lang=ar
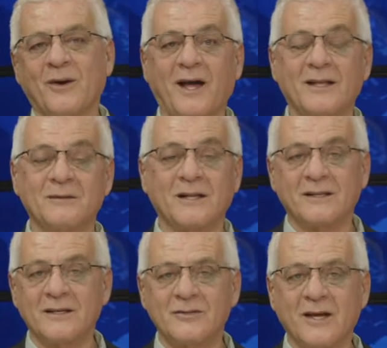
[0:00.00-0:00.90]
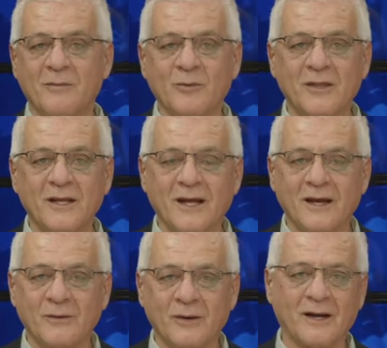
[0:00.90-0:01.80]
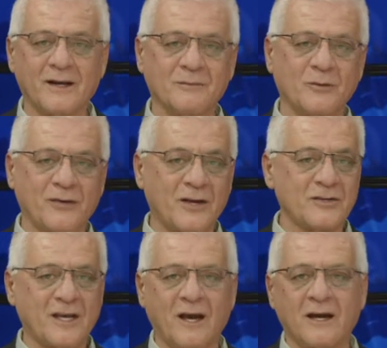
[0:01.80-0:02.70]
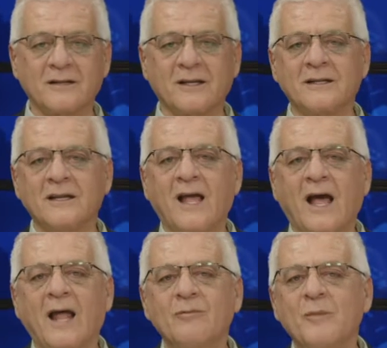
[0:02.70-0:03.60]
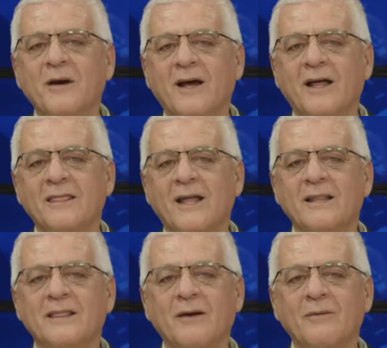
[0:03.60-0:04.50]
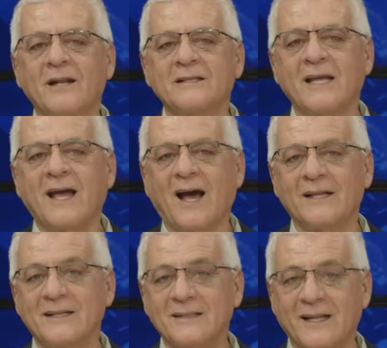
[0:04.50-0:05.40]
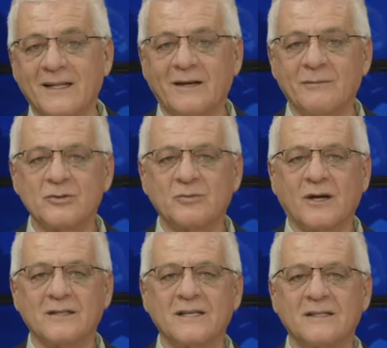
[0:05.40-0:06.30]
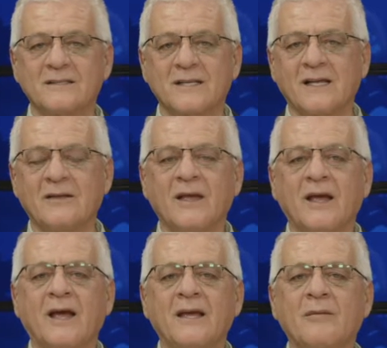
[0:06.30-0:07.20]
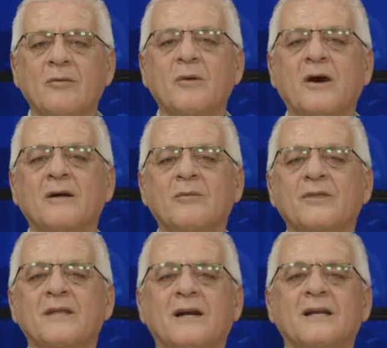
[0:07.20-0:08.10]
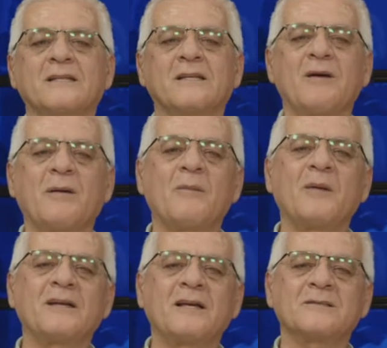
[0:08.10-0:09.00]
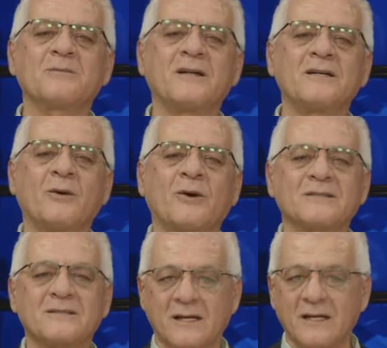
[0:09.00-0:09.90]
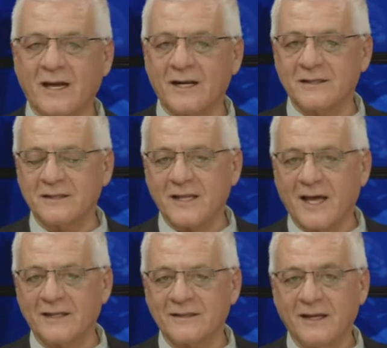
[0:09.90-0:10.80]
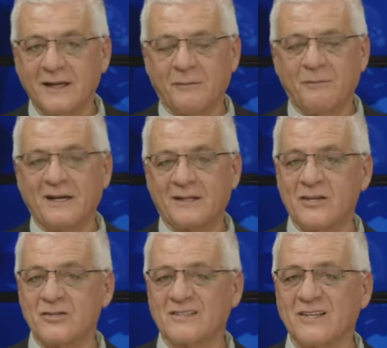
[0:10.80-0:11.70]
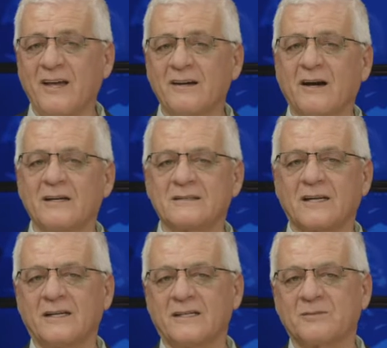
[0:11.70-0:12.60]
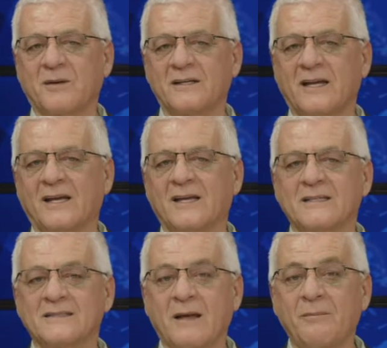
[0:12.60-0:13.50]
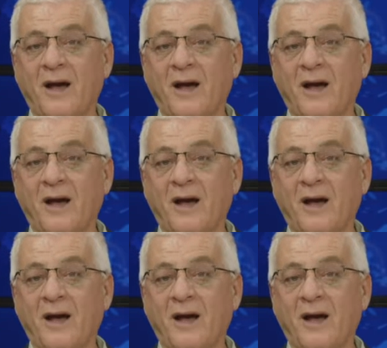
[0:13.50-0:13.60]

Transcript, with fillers: 2-1 بنتيجة مذهلة ومفاجئة أيضا المباراة الثالثة والتي أعادتنا إلى المجموعة السادسة هي مباراة مثيرة للاهتمام بين إسبانيا وكوستاريكا التي انتهت بنتيجة ساحقة لصالح إسبانيا 7-0